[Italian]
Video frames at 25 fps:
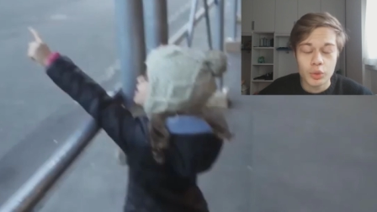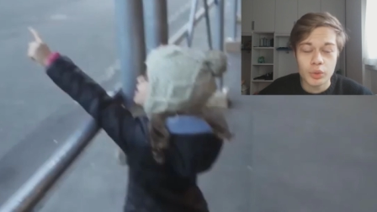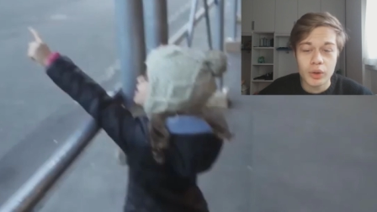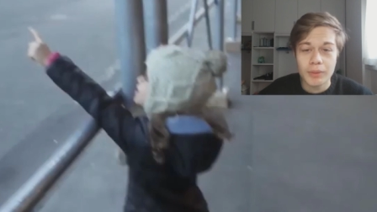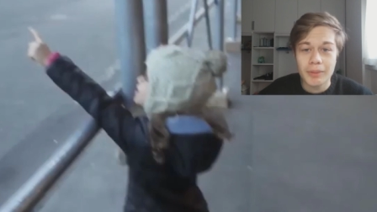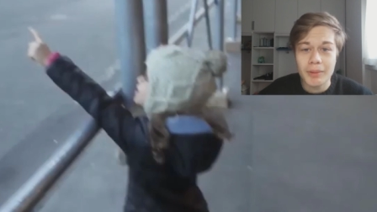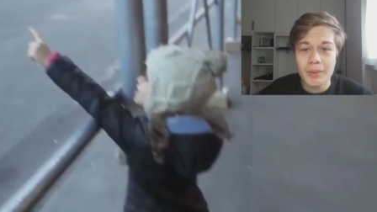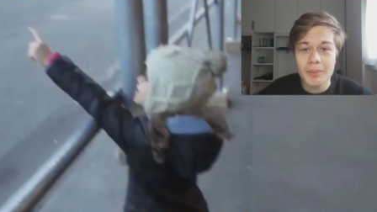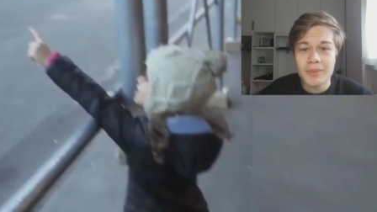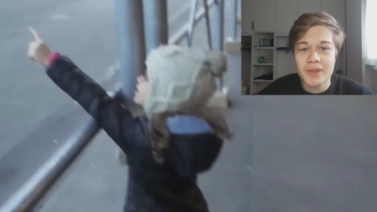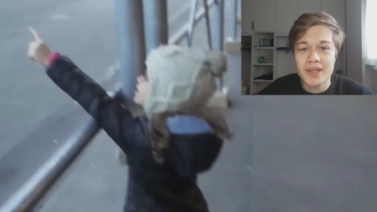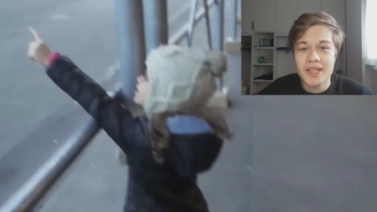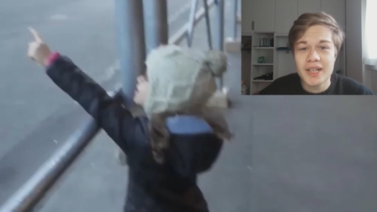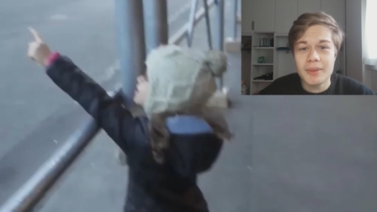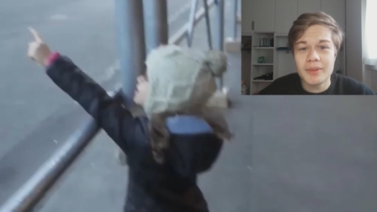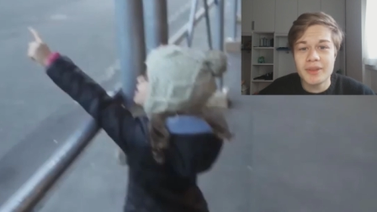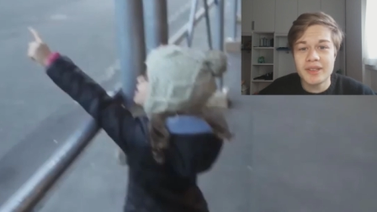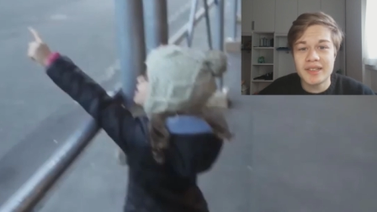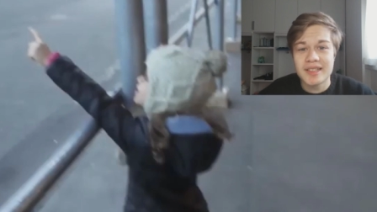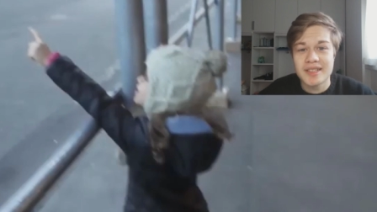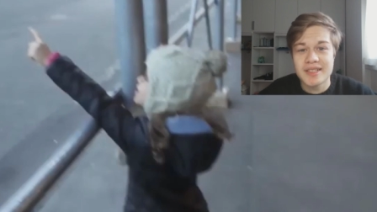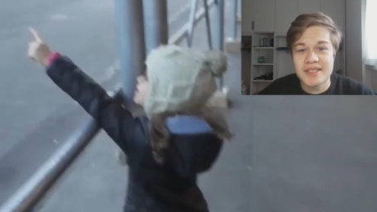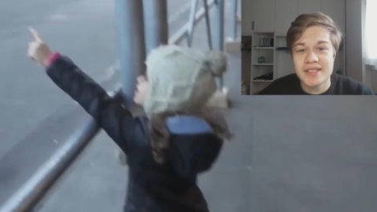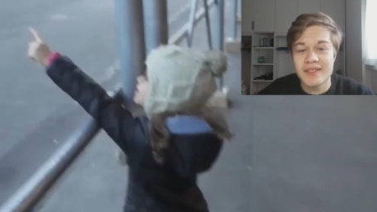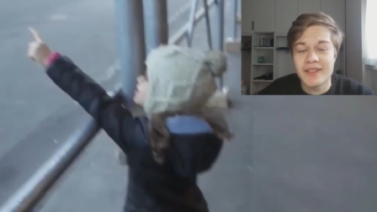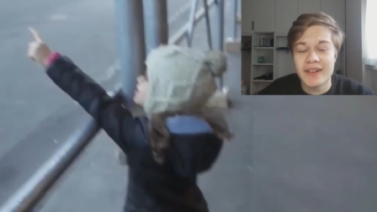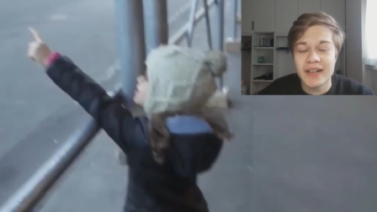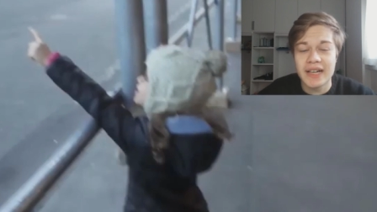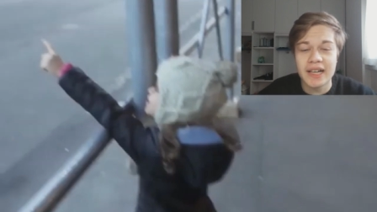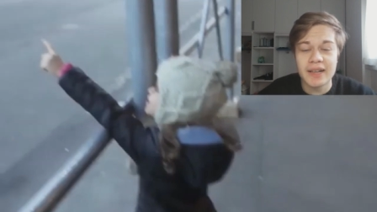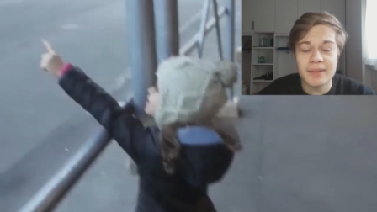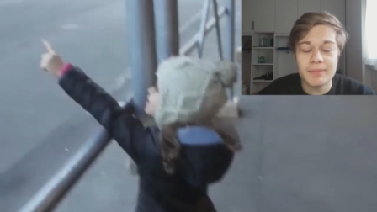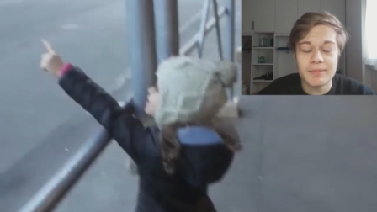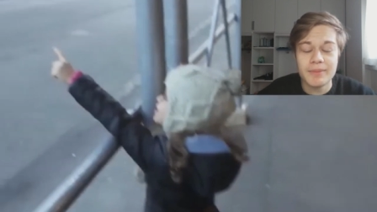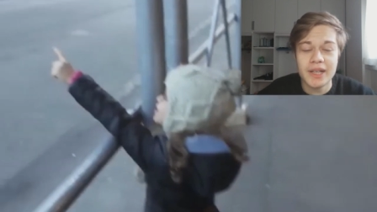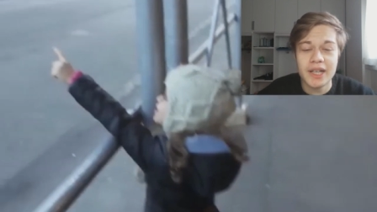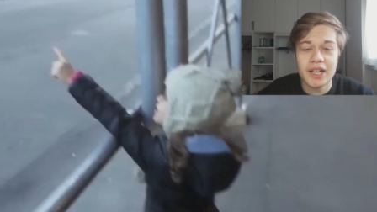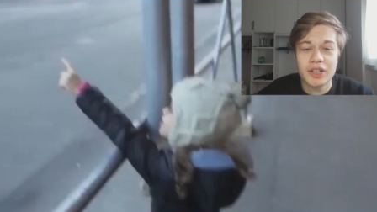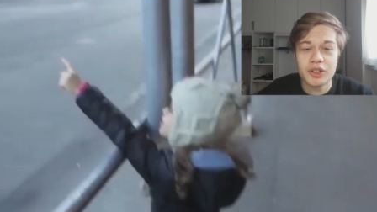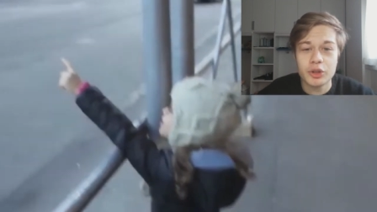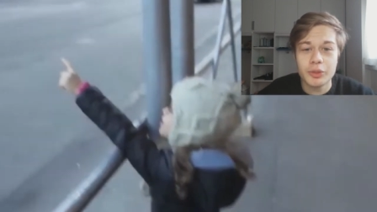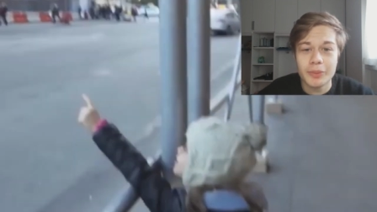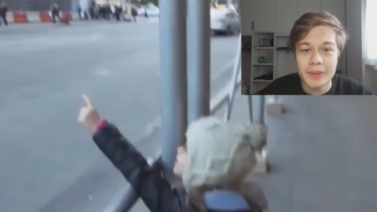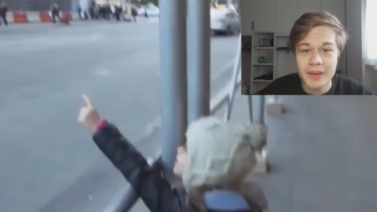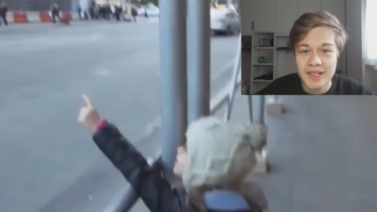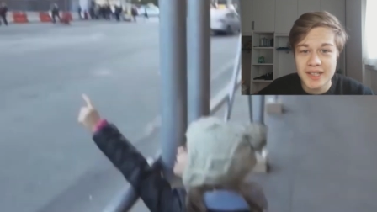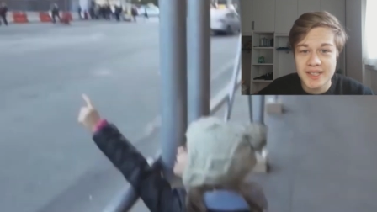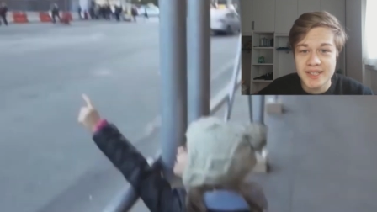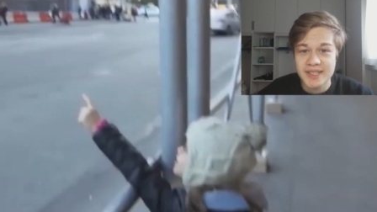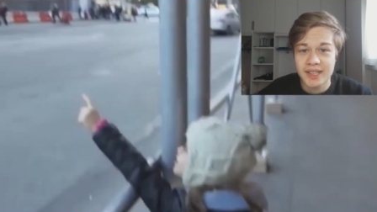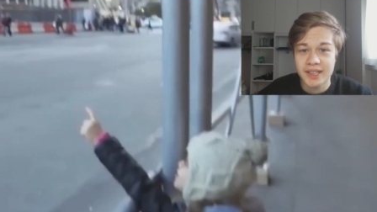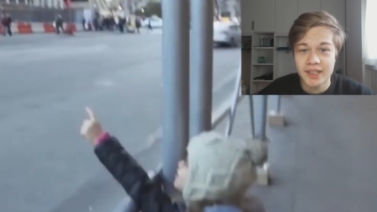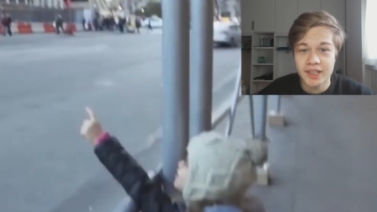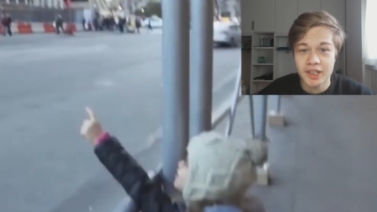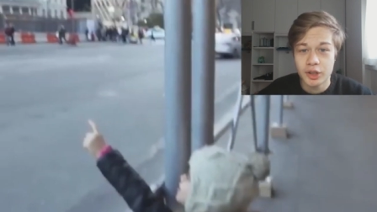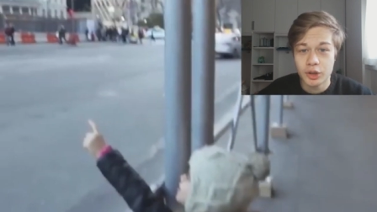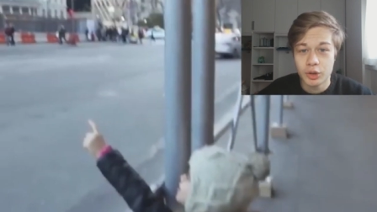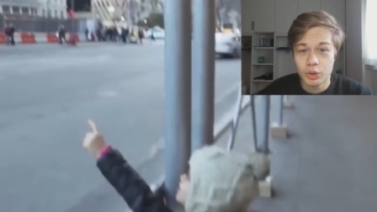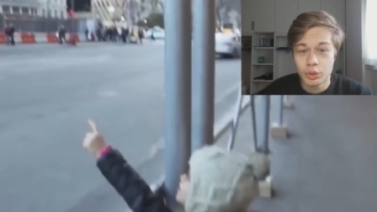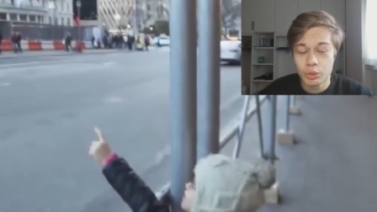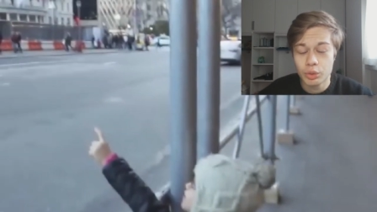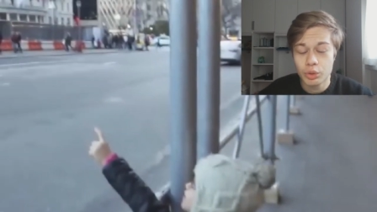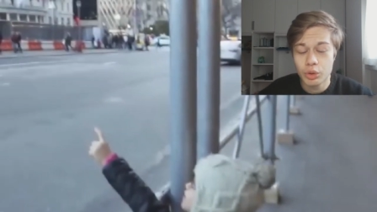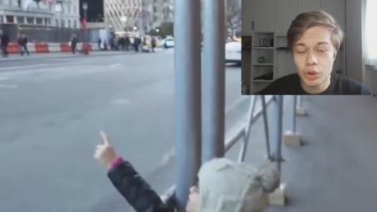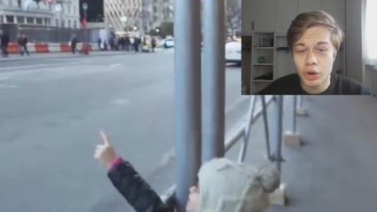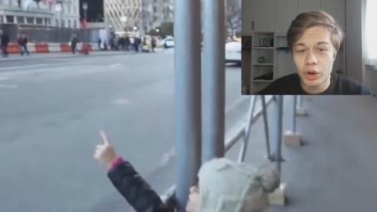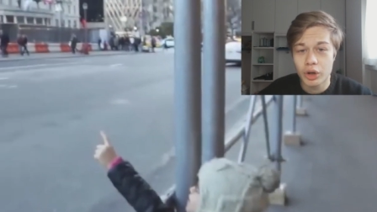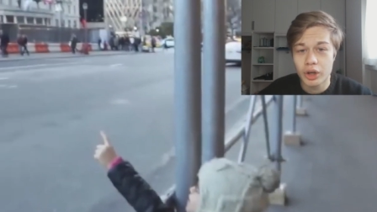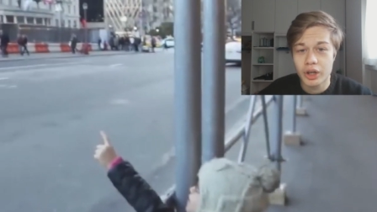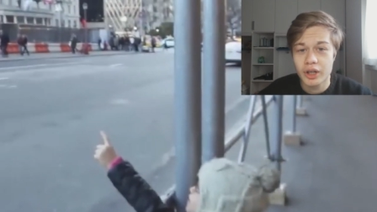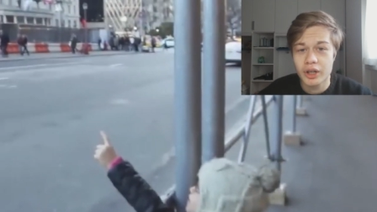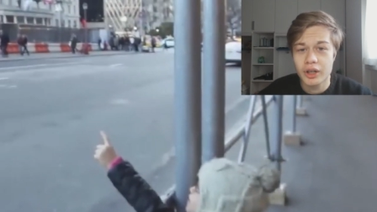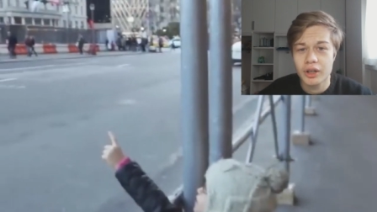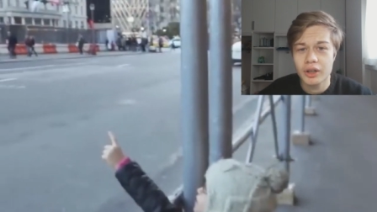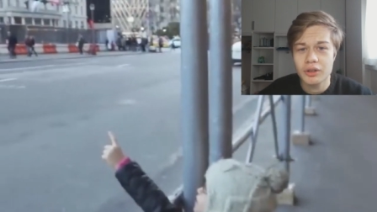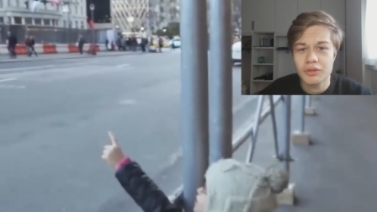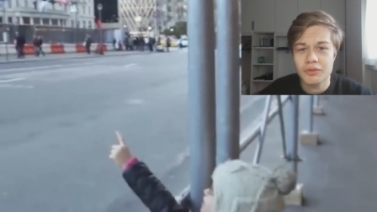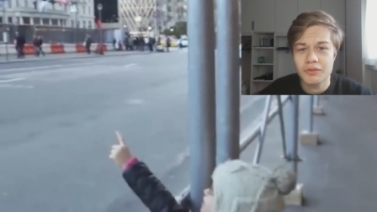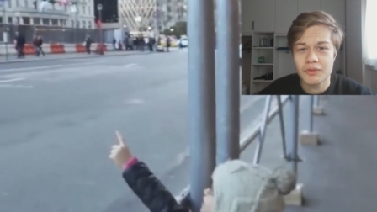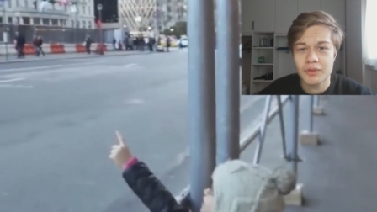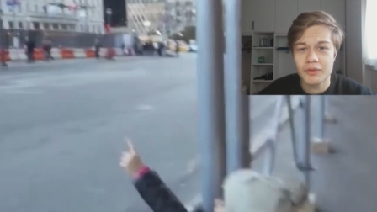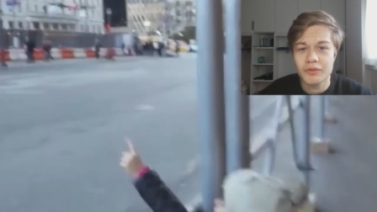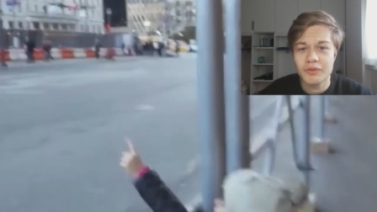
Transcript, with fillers: una bambina mentre stava camminando per le strade di New York